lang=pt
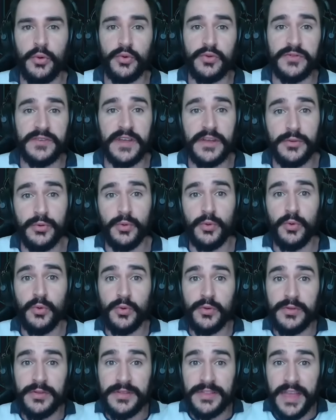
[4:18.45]
Usando
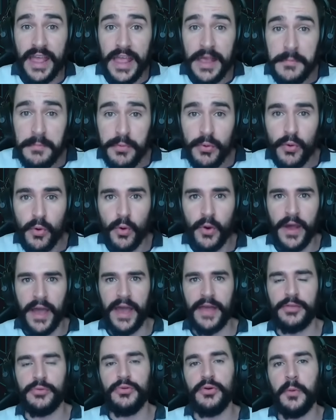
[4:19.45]
o tempo
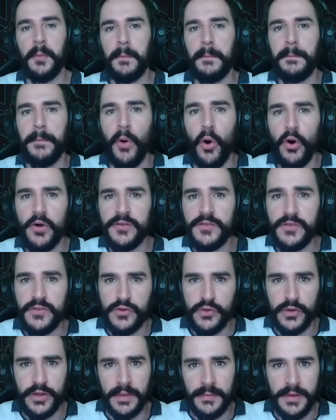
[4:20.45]
correto e o
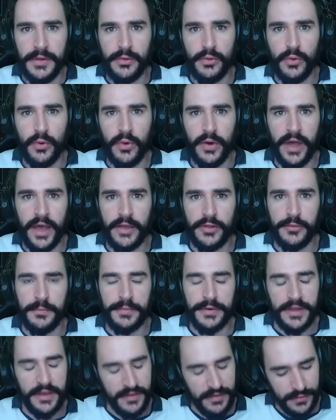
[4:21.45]
posicionamento correto,
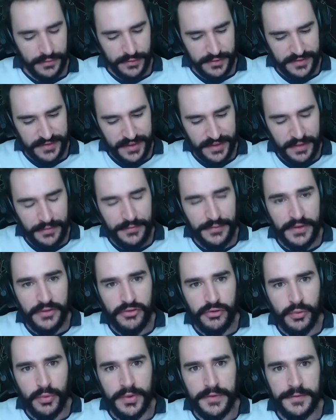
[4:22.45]
porque se você
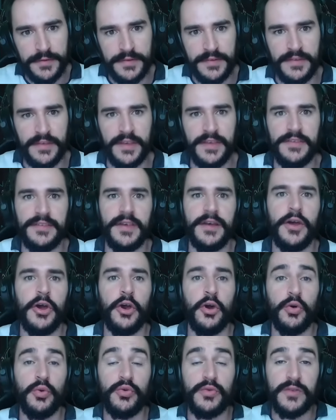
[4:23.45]
defende com eficiência,
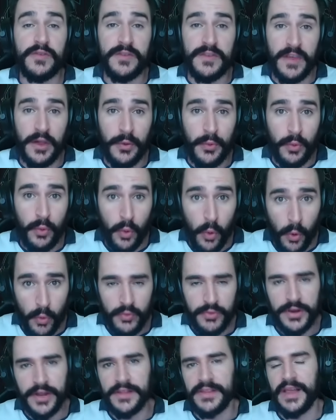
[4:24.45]
o seu
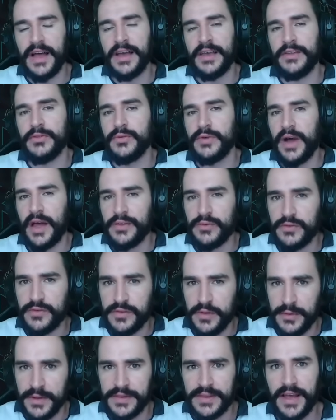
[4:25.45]
contra-ataque, no caso o
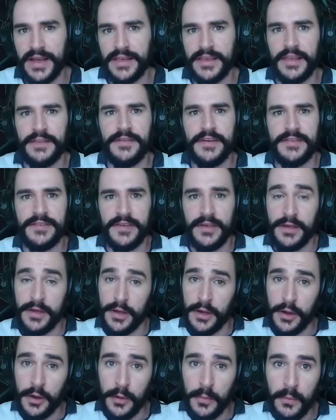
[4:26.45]
seu ataque, ele vai ser
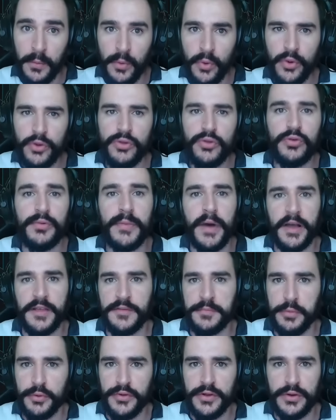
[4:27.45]
muito
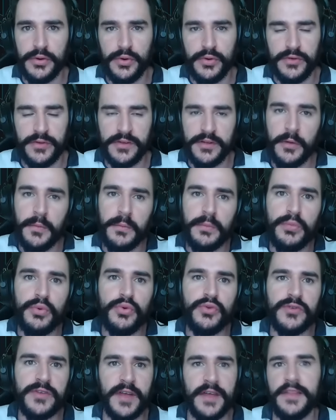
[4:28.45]
mais poderoso, então
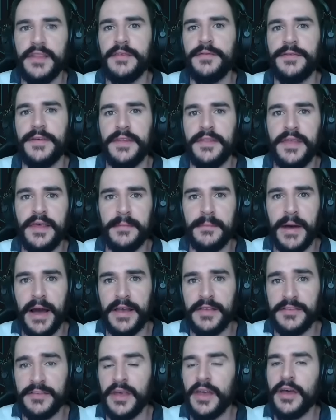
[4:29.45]
busca defender
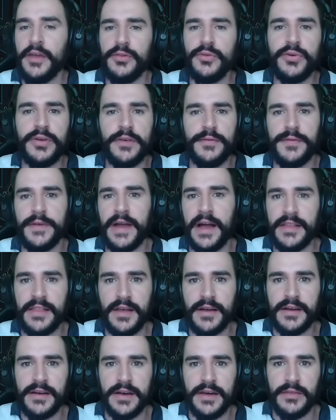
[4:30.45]
mais do que ficar
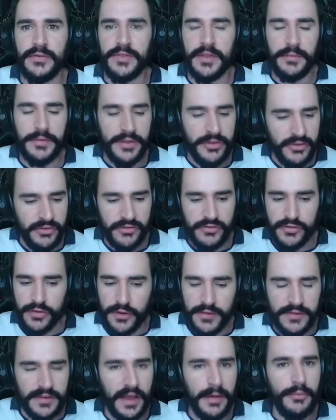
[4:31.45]
atacando. Tem muita gente que
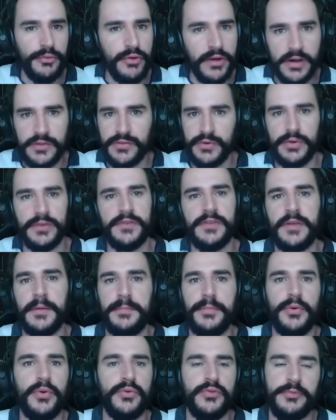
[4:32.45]
só sabe jogar as coisas na
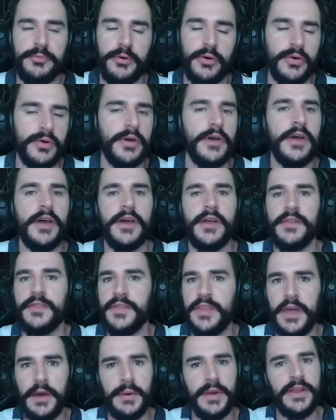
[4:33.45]
ponte, pô,
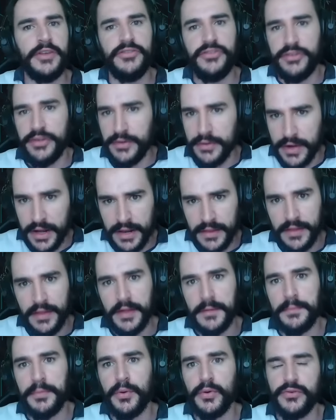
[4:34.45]
deu elixir, o cara dá
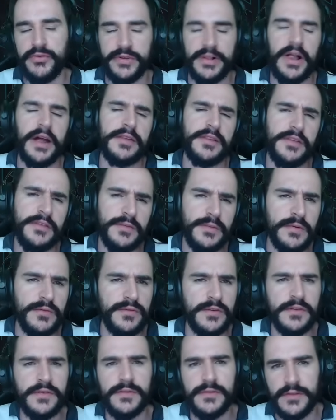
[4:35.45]
na ponte. Claro, tem
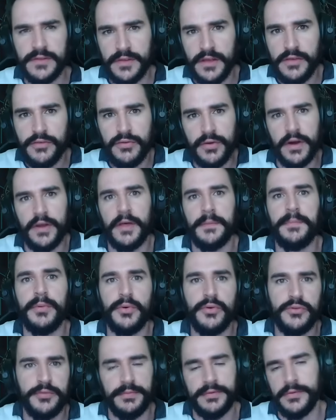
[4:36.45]
situações que você tem que jogar na
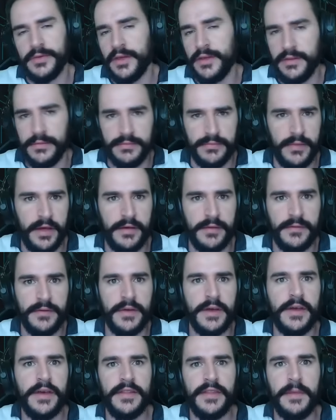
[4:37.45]
ponte, porque, né,
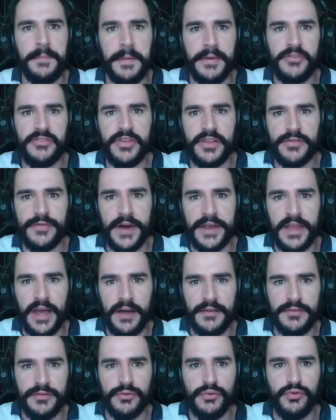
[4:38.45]
Depende das
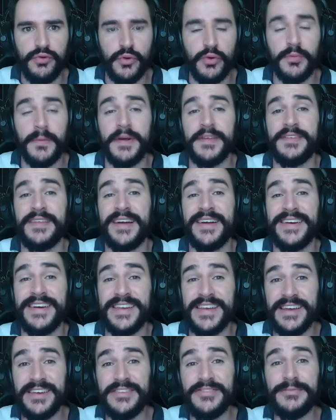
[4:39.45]
variáveis do jogo, mas na
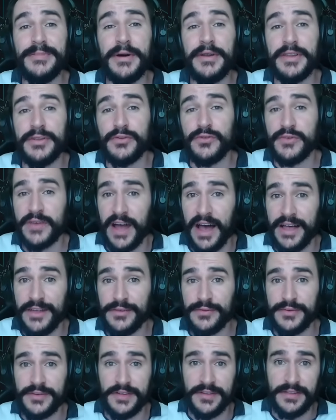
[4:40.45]
grande maioria dos
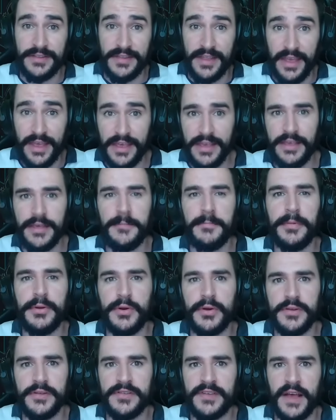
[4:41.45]
casos você tem que
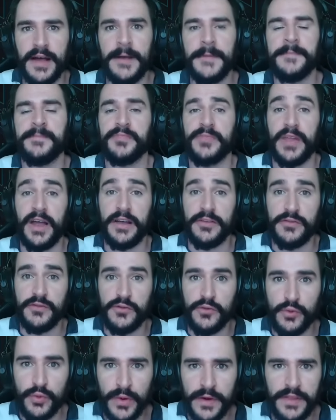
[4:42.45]
priorizar a
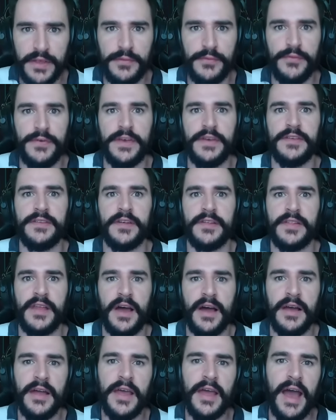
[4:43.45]
sua defesa,
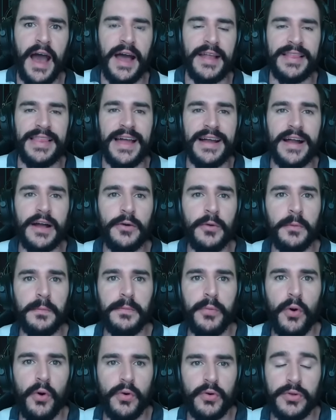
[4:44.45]
tá? Ataca com
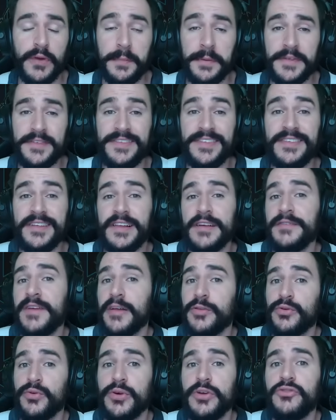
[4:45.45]
pouco, não precisa
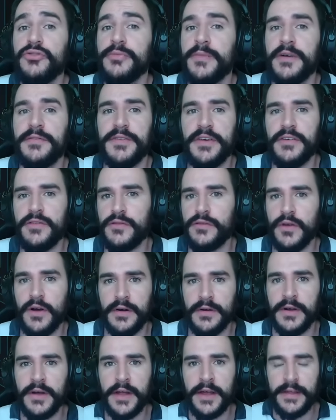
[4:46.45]
levar a torre de uma vez
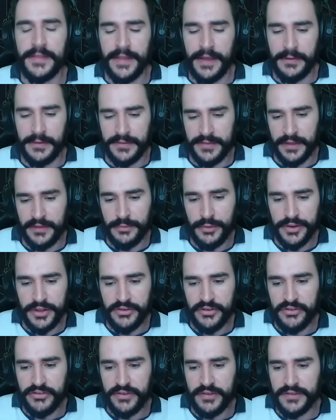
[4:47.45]
só, né? Tem
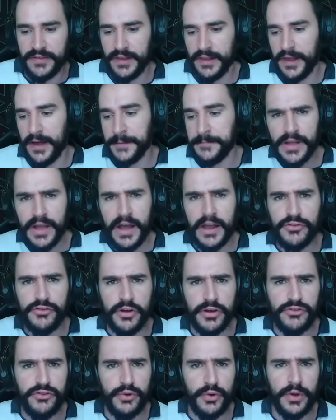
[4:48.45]
muita gente que, sei lá, o cara
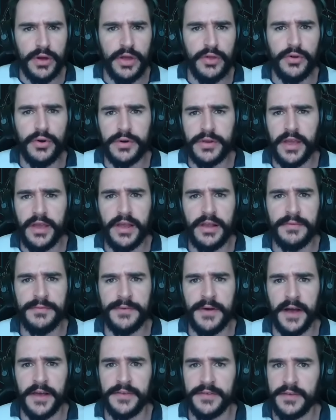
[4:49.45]
joga de corredor, o que, que ele
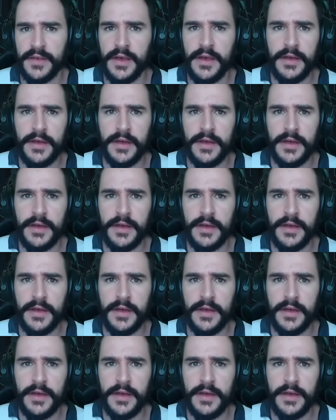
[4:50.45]
faz?